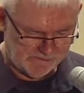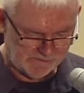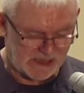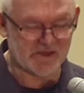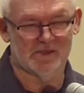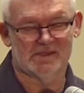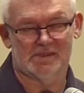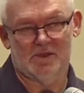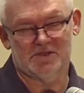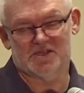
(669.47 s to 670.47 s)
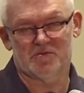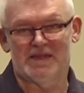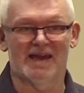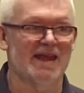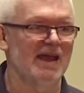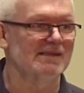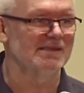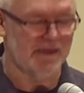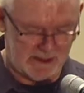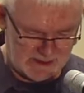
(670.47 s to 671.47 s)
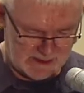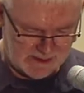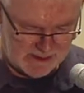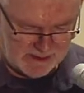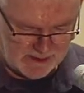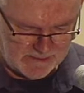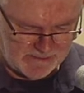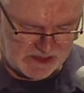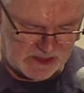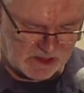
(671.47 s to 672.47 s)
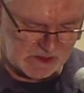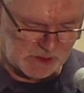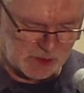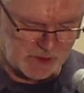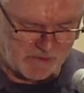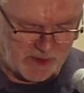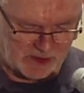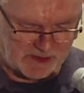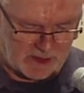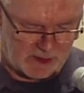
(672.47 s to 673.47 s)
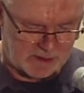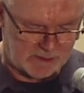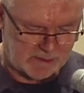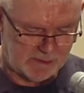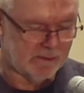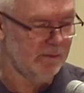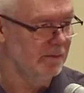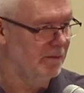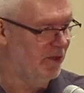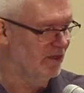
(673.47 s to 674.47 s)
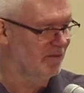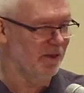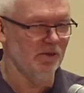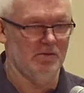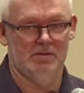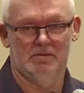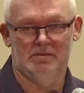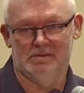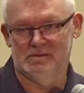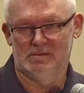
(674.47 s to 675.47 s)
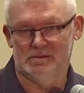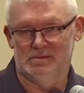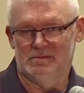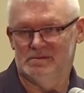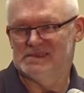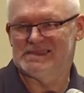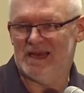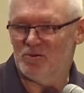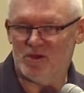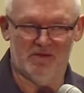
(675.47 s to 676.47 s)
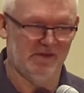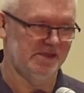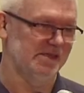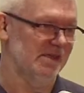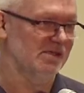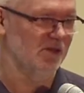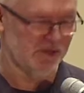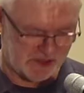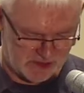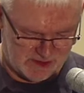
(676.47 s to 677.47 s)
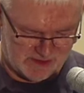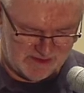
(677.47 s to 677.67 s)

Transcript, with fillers: Patrząc chociażby na reakcję jednego z uczniów Piotra. Piotr był całkowicie zaskoczony.